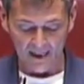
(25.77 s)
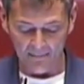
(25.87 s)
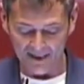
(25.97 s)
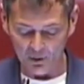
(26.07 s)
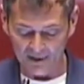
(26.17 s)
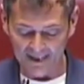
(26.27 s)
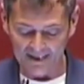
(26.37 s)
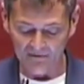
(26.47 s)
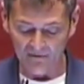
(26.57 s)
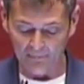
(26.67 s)
la
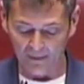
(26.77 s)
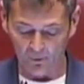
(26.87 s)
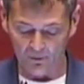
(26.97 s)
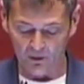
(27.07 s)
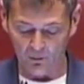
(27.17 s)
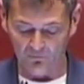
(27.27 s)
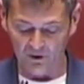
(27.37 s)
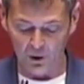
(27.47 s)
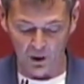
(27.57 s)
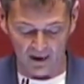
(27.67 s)
maggioranza aveva applaudito,
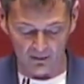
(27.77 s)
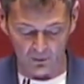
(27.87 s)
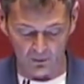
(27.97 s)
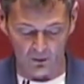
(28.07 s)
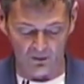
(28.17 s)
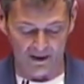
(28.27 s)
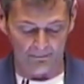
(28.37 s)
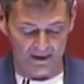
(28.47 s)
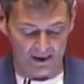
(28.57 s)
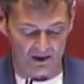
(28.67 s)
fingendo di non
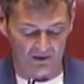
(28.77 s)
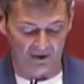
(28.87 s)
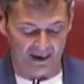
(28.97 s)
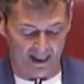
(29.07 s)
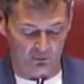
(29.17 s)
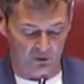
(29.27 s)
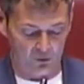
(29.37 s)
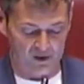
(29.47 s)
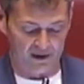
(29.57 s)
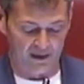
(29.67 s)
capire il significato
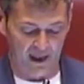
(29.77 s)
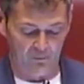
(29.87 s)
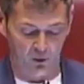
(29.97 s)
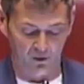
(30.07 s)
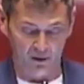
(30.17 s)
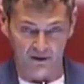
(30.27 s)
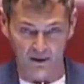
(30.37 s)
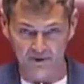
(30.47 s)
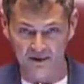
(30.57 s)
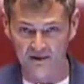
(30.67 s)
di quel richiamo
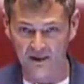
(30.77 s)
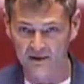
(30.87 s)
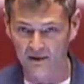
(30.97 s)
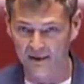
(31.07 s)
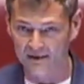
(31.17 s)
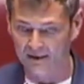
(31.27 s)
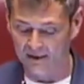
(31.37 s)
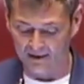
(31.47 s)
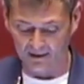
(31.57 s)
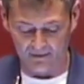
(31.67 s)
del presidente
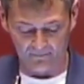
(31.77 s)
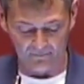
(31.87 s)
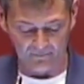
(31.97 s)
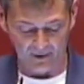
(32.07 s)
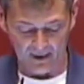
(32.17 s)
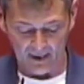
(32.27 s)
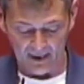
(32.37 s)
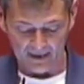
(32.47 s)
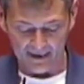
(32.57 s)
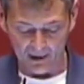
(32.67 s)
Mattarella.
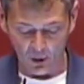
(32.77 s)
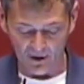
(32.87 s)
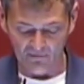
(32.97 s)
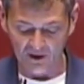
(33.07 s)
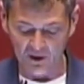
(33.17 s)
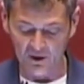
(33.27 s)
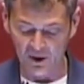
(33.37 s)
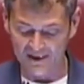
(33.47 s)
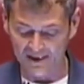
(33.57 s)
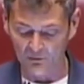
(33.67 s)
Da allora invece
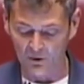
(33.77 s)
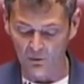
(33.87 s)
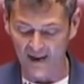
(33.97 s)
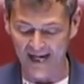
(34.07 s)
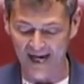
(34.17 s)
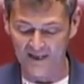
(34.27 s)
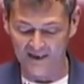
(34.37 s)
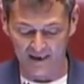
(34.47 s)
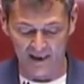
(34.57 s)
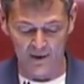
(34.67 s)
c'è stata una nuova
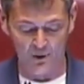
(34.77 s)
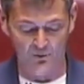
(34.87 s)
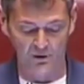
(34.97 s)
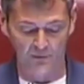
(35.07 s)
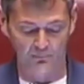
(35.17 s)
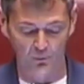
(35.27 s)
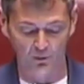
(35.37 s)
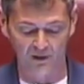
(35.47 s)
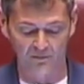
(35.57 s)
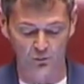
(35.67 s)
escalation di
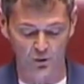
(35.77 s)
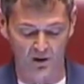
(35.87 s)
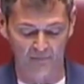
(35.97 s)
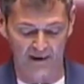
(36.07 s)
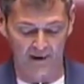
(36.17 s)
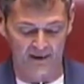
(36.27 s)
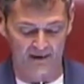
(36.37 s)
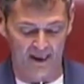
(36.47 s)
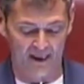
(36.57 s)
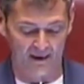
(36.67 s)
ripudio della funzione
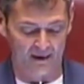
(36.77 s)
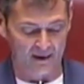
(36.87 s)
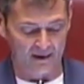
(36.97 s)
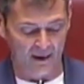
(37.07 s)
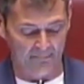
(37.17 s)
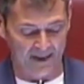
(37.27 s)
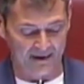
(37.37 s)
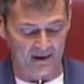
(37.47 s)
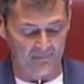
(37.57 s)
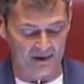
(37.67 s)
parlamentare da
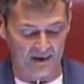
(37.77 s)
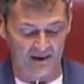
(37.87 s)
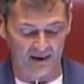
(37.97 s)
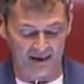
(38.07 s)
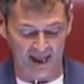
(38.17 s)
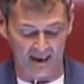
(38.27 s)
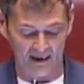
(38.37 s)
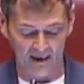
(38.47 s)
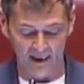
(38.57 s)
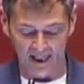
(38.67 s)
parte del presidente
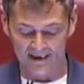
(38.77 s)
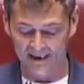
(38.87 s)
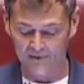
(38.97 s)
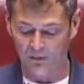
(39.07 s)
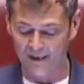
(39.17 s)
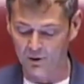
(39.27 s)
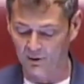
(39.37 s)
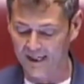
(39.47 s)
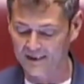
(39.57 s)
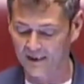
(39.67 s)
Draghi e della sua
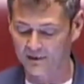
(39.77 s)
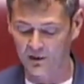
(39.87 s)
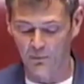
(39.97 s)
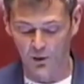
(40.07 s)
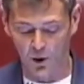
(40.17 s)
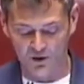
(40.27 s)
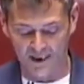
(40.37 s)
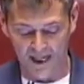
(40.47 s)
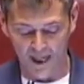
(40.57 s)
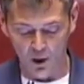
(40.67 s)
maggioranza
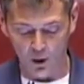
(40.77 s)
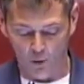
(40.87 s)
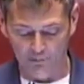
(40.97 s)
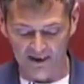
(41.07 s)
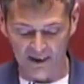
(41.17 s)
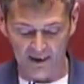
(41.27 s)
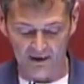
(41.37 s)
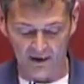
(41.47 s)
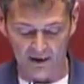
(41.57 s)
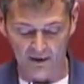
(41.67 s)
timorosa,
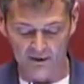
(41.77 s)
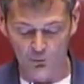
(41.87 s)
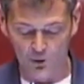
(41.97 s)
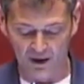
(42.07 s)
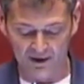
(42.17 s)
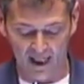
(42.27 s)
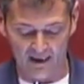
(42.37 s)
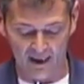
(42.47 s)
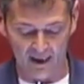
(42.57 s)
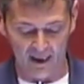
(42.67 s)
obbediente,
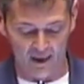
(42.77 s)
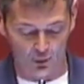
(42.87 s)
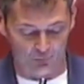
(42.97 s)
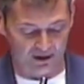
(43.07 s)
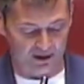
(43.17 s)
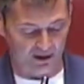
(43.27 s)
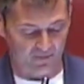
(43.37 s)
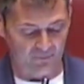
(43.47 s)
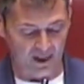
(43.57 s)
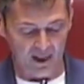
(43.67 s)
rinunciataria e
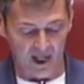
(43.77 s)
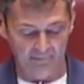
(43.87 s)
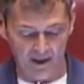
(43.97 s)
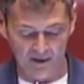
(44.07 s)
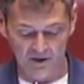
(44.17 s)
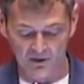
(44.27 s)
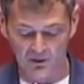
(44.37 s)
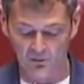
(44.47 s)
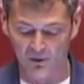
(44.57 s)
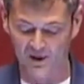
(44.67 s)
supina. Abbiamo
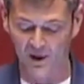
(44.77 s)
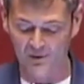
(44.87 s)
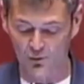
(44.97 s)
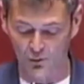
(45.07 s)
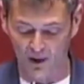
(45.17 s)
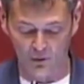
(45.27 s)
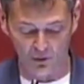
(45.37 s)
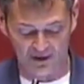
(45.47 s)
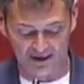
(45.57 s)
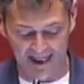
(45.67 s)
assistito ad una censura
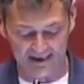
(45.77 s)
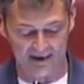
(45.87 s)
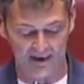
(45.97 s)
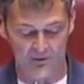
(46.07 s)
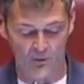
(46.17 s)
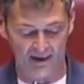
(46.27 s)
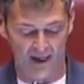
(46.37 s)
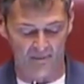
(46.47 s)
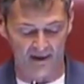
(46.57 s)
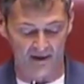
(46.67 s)
costante delle due
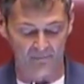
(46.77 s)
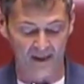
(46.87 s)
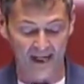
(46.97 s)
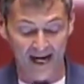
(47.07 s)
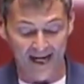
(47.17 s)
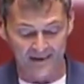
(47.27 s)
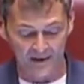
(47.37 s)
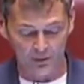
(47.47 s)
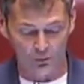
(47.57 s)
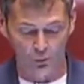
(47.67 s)
Camere,
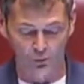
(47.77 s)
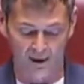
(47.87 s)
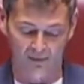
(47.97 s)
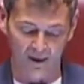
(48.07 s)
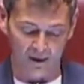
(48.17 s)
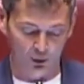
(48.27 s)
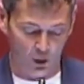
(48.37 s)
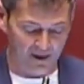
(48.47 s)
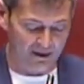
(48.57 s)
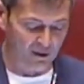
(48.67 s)
Addirittura il
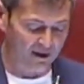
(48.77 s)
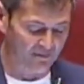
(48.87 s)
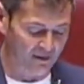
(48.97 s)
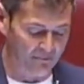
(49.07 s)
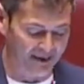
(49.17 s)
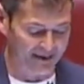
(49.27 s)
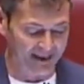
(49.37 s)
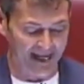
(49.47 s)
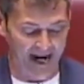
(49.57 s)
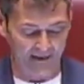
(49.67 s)
Governo è arrivato a
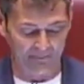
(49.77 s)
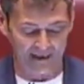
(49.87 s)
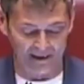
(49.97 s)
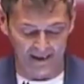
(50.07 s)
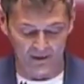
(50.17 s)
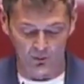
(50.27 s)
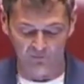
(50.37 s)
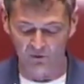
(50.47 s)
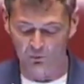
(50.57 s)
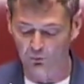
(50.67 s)
mandare armi all'estero
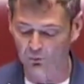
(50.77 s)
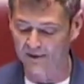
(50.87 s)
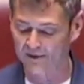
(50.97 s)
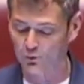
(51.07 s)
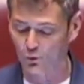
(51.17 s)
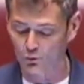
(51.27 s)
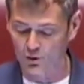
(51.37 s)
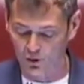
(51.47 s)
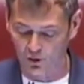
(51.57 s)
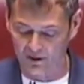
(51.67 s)
in virtù di una
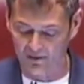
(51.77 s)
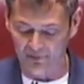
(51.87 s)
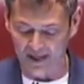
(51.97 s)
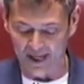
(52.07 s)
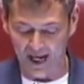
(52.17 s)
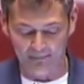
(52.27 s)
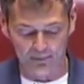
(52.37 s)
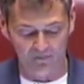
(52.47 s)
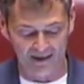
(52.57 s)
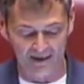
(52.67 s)
risoluzione
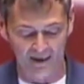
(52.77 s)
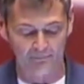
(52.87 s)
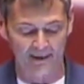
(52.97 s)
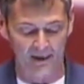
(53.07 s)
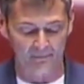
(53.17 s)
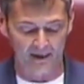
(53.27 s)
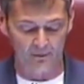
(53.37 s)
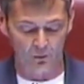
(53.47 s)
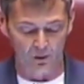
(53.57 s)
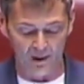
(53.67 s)
approvata dal
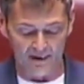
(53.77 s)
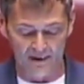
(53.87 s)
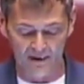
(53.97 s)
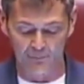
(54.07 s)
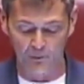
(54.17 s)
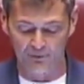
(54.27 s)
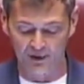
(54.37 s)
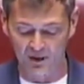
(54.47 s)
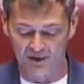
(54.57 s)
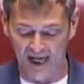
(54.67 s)
Parlamento senza più
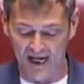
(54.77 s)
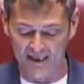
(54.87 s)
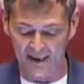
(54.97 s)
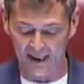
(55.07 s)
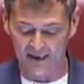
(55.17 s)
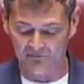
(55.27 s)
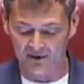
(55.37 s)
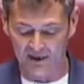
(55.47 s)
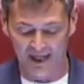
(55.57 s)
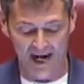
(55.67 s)
precisare e
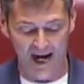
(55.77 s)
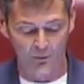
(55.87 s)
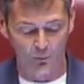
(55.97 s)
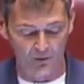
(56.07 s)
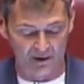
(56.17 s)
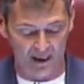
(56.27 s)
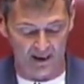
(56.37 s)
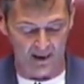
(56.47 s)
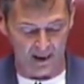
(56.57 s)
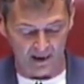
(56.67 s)
riferire
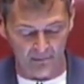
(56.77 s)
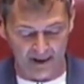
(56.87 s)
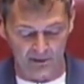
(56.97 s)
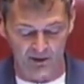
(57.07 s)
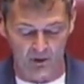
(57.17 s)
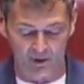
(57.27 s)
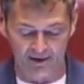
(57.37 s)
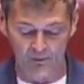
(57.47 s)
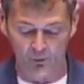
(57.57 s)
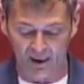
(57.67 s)
alcunché in merito alla
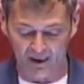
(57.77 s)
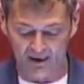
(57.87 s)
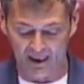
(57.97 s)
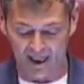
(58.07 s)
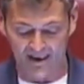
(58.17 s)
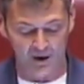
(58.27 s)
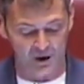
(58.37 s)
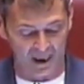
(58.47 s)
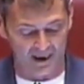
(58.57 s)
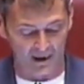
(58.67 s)
guerra in Ucraina, alle
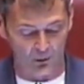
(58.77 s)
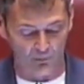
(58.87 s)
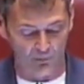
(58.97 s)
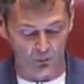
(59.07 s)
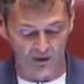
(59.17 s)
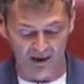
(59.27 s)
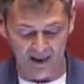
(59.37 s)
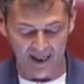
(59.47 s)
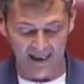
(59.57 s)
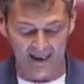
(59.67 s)
scelte compiute
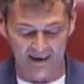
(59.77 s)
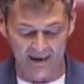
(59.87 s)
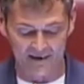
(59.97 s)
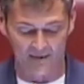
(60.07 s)
e alla linea